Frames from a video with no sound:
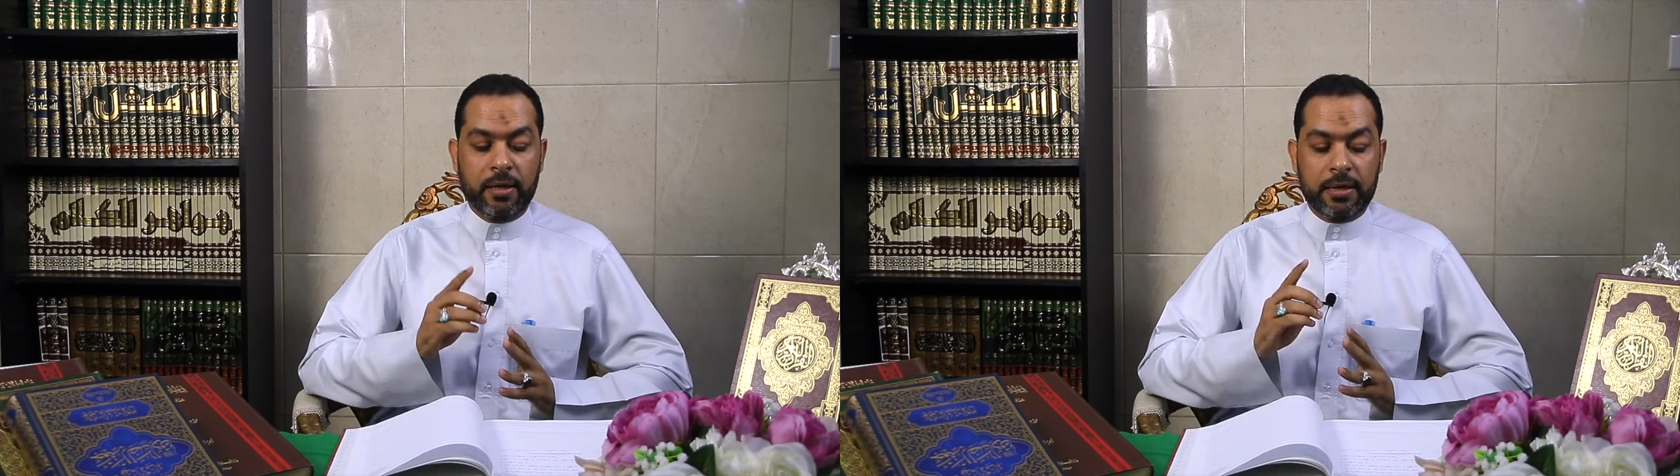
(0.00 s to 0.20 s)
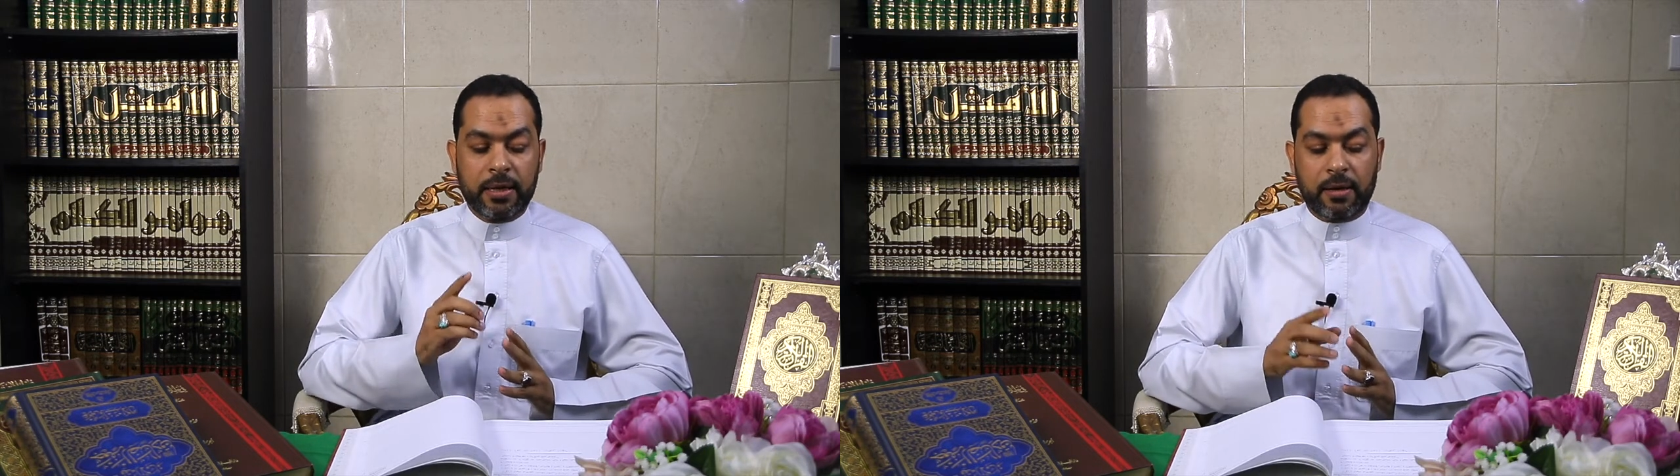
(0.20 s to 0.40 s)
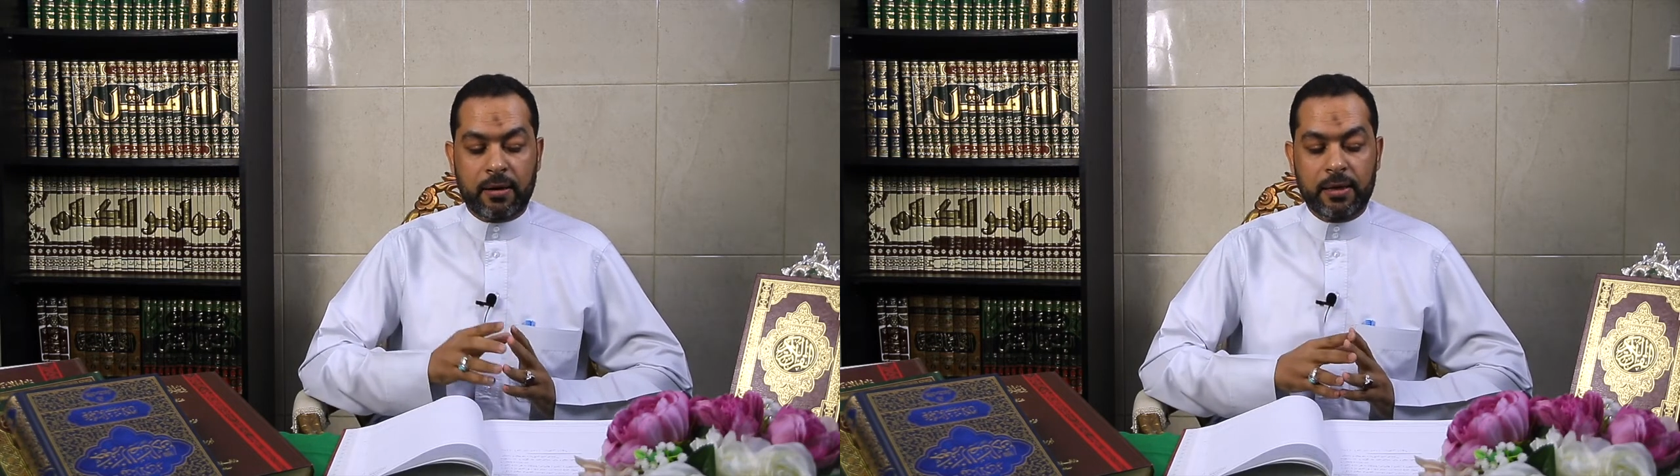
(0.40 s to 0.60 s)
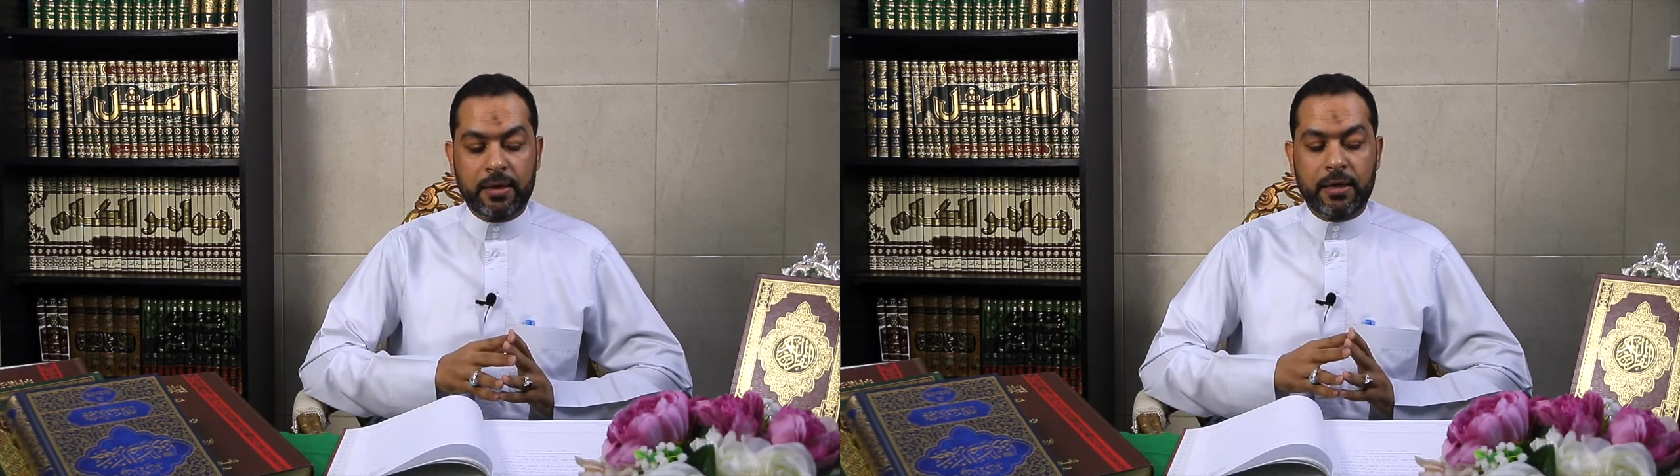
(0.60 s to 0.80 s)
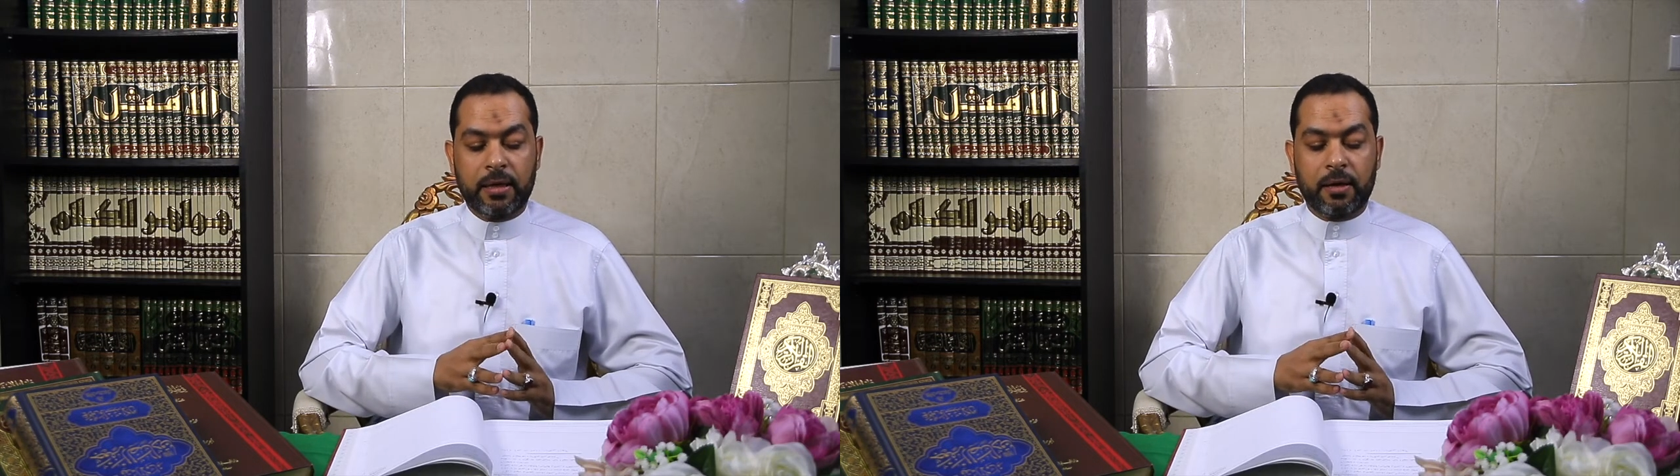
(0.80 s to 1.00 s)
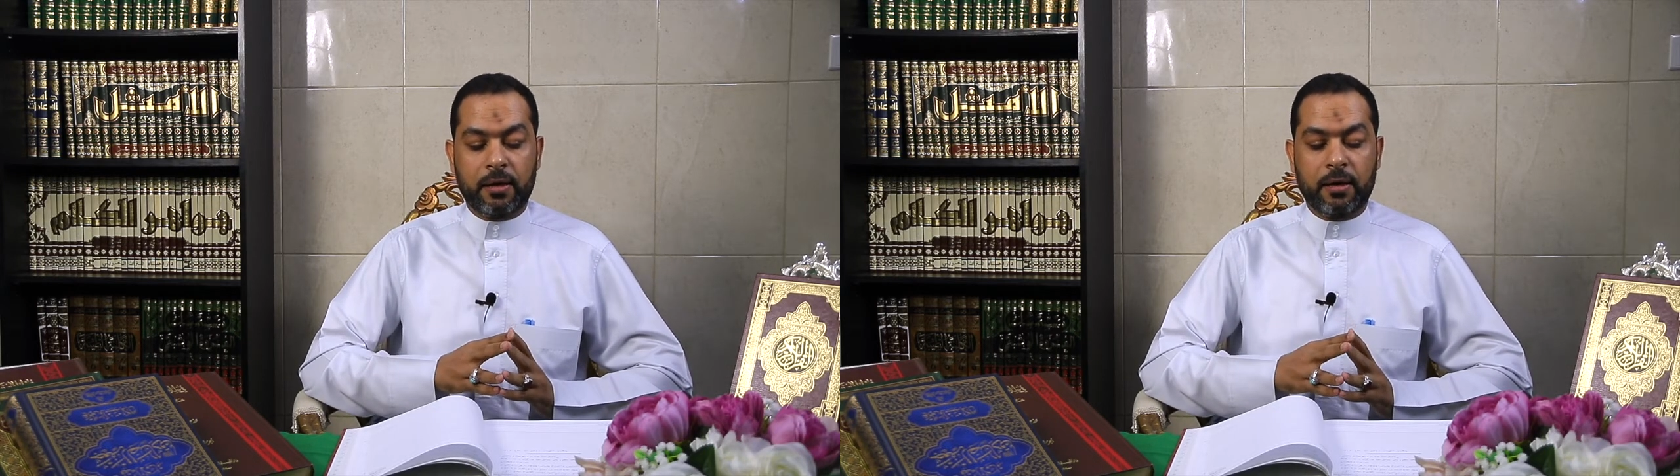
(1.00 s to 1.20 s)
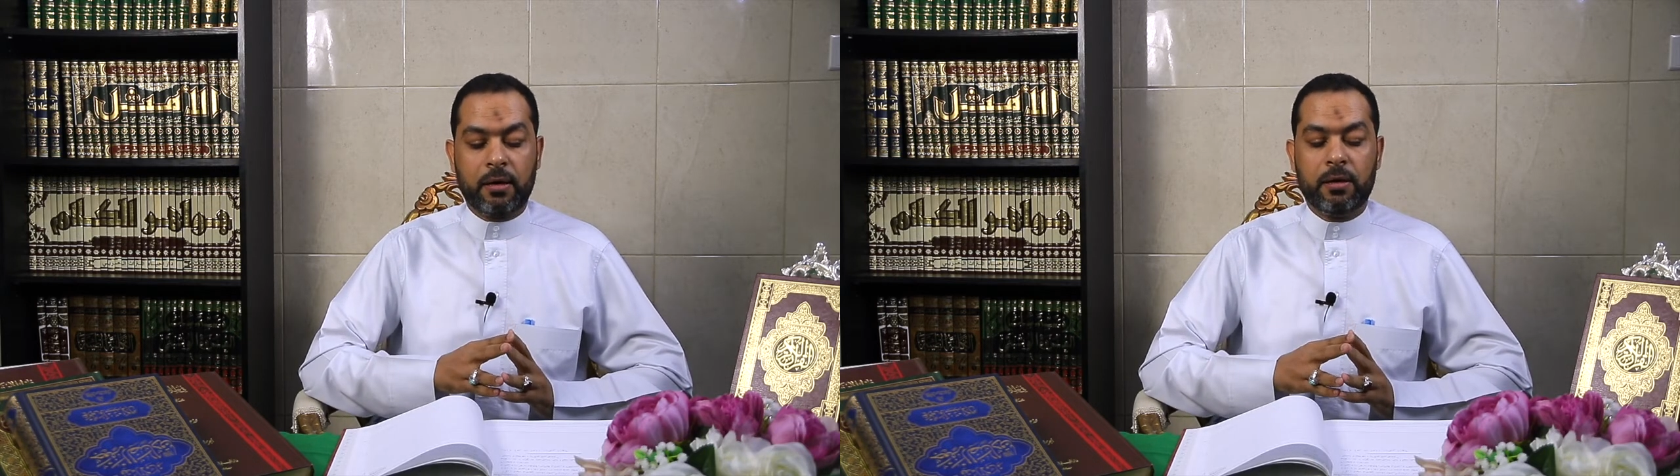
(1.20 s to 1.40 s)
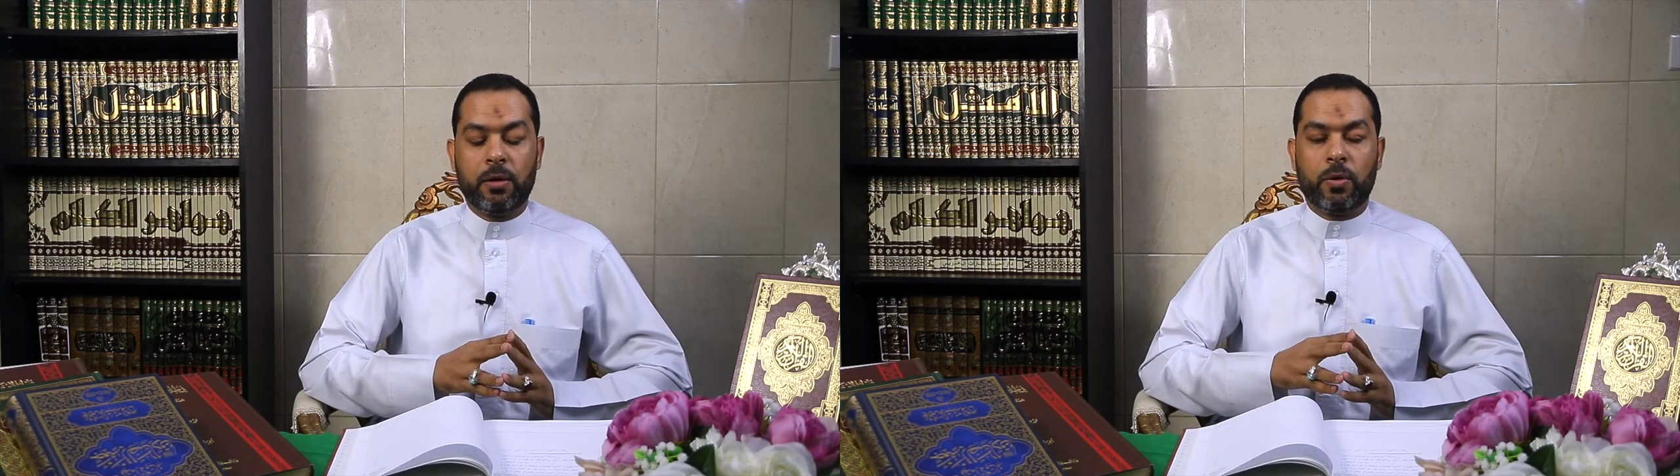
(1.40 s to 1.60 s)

لخالقها